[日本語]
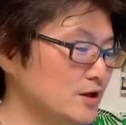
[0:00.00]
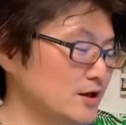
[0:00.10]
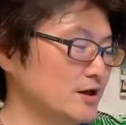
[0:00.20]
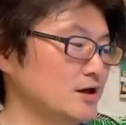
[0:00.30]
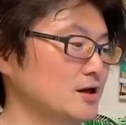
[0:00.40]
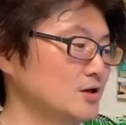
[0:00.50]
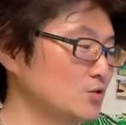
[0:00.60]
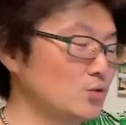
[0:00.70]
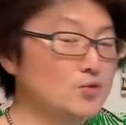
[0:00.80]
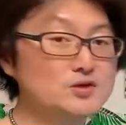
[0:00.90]
えー、
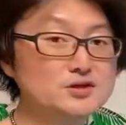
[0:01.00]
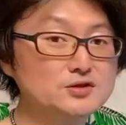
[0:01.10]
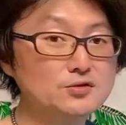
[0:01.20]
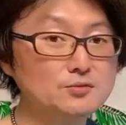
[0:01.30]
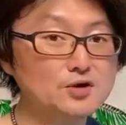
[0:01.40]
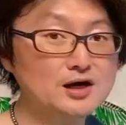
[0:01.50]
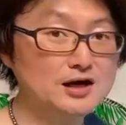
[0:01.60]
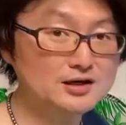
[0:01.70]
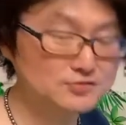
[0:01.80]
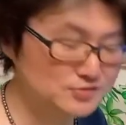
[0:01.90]
渡航費っていうのもか
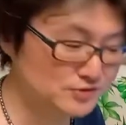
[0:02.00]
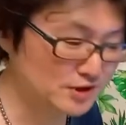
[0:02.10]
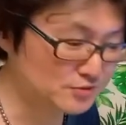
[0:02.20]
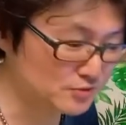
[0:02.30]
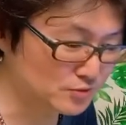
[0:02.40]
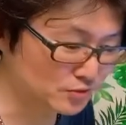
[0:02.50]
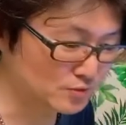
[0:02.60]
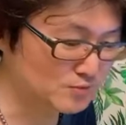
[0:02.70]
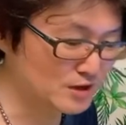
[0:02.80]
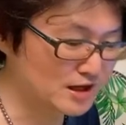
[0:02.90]
かるっていうこと
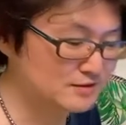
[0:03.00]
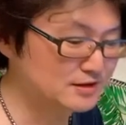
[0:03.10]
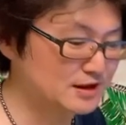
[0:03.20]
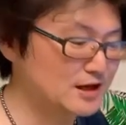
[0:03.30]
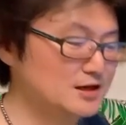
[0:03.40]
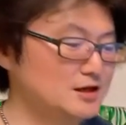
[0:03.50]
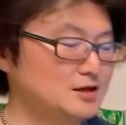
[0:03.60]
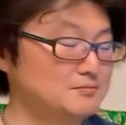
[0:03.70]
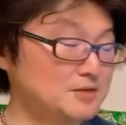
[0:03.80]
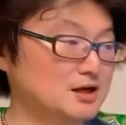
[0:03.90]
もあるから
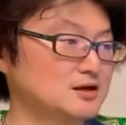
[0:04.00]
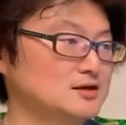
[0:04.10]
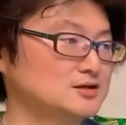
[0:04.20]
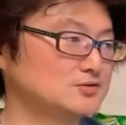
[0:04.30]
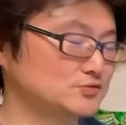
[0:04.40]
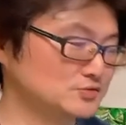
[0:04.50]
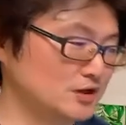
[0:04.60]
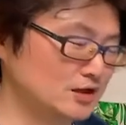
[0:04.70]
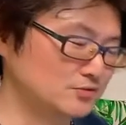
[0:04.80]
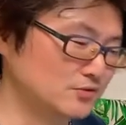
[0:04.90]
まあ一つ
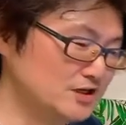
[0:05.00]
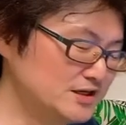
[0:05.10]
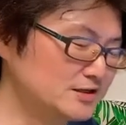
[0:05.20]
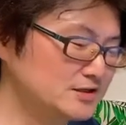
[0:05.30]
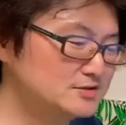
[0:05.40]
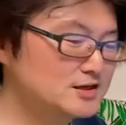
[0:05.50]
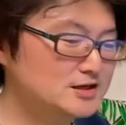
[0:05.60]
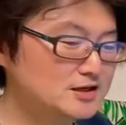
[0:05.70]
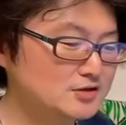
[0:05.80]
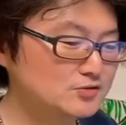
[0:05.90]
あの一括で
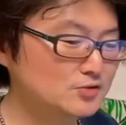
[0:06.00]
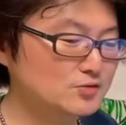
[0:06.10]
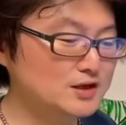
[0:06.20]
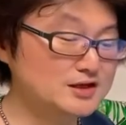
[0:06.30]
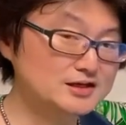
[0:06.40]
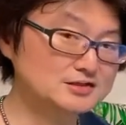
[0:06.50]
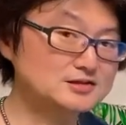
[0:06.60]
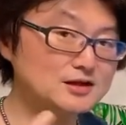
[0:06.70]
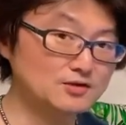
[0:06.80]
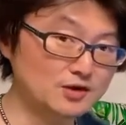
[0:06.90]
行けるところは一括
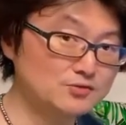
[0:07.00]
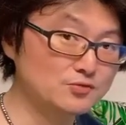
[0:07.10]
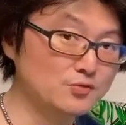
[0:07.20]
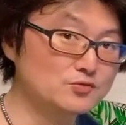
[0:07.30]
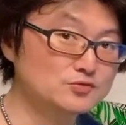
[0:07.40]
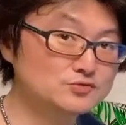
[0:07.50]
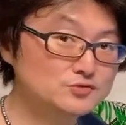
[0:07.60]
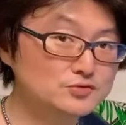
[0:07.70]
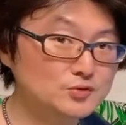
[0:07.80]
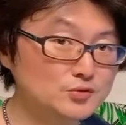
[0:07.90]
であの送
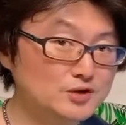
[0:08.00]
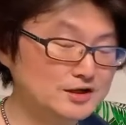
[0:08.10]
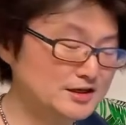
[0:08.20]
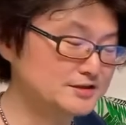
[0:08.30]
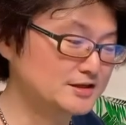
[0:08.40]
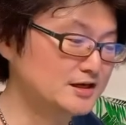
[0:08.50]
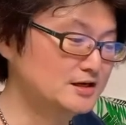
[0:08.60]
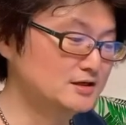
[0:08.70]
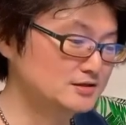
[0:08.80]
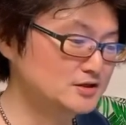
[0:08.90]
ることができて
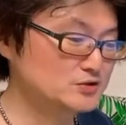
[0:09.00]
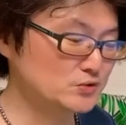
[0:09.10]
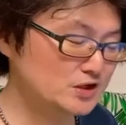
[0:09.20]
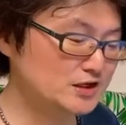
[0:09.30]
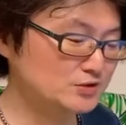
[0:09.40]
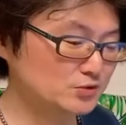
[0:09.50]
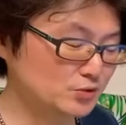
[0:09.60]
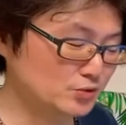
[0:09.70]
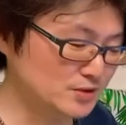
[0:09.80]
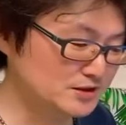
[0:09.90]
でそれ以外のと
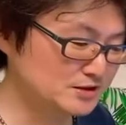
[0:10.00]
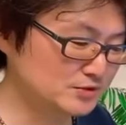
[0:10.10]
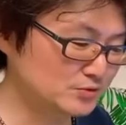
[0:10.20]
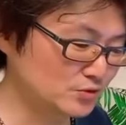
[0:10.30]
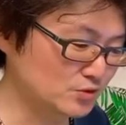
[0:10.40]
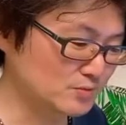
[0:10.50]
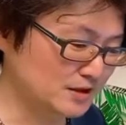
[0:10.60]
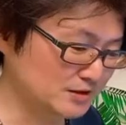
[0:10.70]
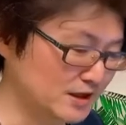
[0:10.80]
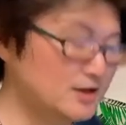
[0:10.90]
ころはっていうところもあっ
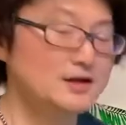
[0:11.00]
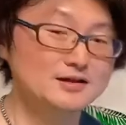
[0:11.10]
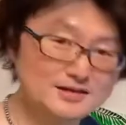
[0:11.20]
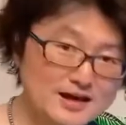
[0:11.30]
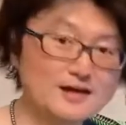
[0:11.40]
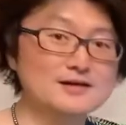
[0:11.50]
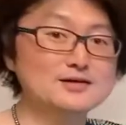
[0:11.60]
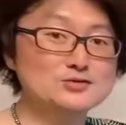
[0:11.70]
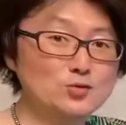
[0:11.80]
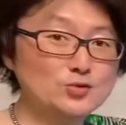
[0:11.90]
てで
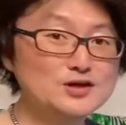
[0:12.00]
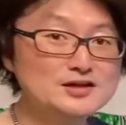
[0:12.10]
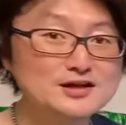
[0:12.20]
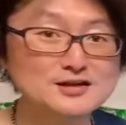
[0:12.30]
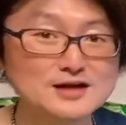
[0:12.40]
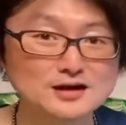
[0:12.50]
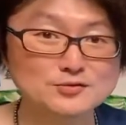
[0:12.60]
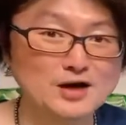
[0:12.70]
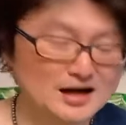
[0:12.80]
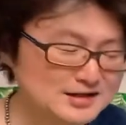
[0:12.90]
そこでであ
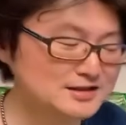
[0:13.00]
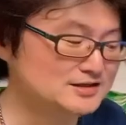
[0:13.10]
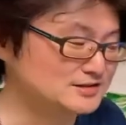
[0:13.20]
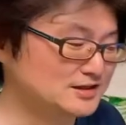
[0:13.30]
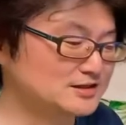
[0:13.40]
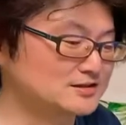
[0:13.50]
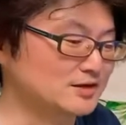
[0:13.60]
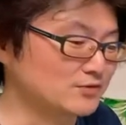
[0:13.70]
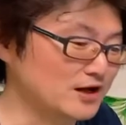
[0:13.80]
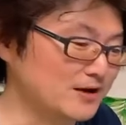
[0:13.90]
の新たに出てきた
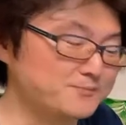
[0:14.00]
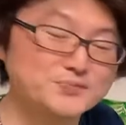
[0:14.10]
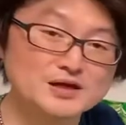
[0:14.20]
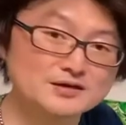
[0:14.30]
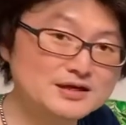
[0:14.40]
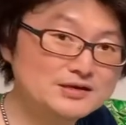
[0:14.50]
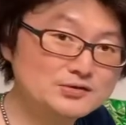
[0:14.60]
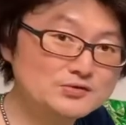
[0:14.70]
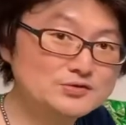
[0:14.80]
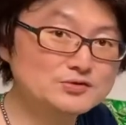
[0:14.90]
のが結
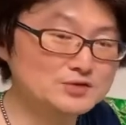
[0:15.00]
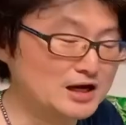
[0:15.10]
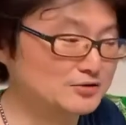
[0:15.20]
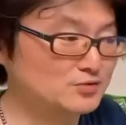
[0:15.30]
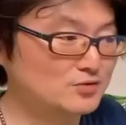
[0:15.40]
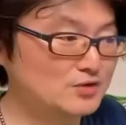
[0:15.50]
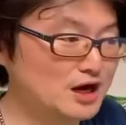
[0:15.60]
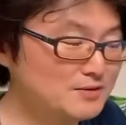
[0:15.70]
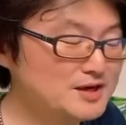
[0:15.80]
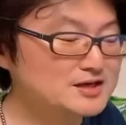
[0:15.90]
局あの
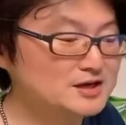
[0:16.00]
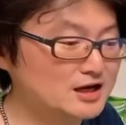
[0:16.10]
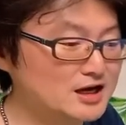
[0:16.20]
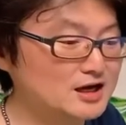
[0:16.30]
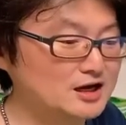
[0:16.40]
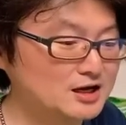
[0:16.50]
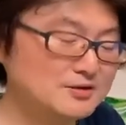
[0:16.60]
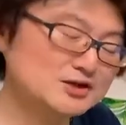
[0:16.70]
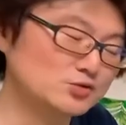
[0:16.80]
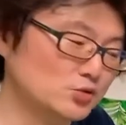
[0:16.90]
ハワイから
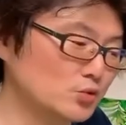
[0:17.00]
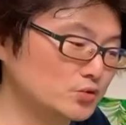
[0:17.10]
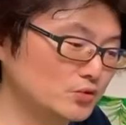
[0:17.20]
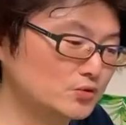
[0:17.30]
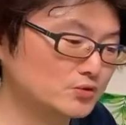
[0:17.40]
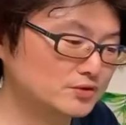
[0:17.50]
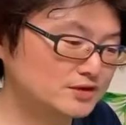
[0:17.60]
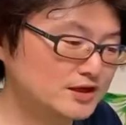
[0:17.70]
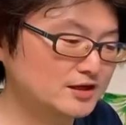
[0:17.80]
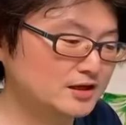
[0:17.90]
ハワイと東京
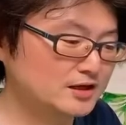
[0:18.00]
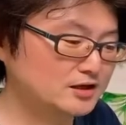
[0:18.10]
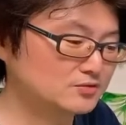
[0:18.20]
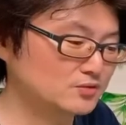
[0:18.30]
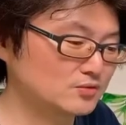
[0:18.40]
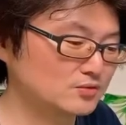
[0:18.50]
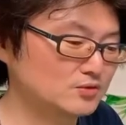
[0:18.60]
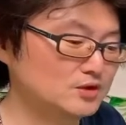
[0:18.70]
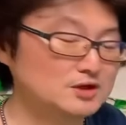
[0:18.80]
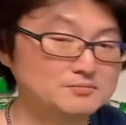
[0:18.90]
でえっ、ー、と
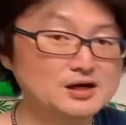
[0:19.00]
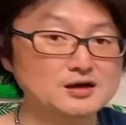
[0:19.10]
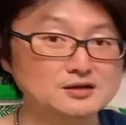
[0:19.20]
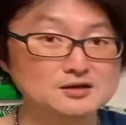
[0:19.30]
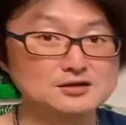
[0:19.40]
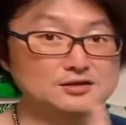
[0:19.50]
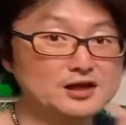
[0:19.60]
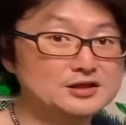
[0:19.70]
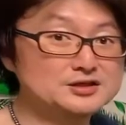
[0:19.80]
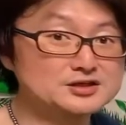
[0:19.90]
まあ
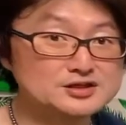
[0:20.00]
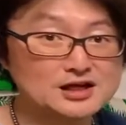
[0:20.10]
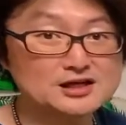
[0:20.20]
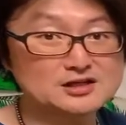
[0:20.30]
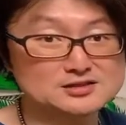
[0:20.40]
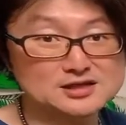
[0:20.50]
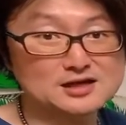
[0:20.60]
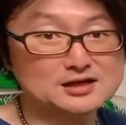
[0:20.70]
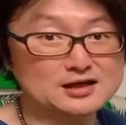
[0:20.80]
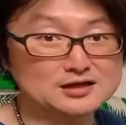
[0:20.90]
年に2回
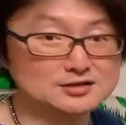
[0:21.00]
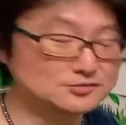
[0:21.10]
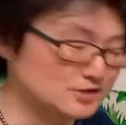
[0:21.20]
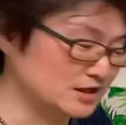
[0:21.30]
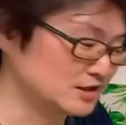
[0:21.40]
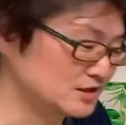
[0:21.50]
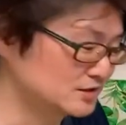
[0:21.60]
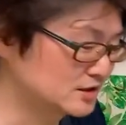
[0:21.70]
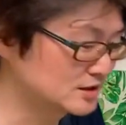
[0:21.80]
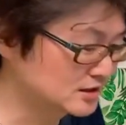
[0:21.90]
3回ぐらい行っ
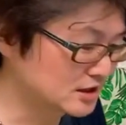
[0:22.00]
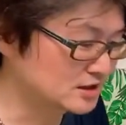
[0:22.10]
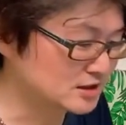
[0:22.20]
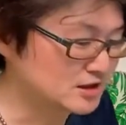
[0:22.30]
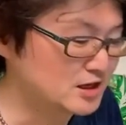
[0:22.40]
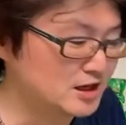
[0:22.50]
ていたり、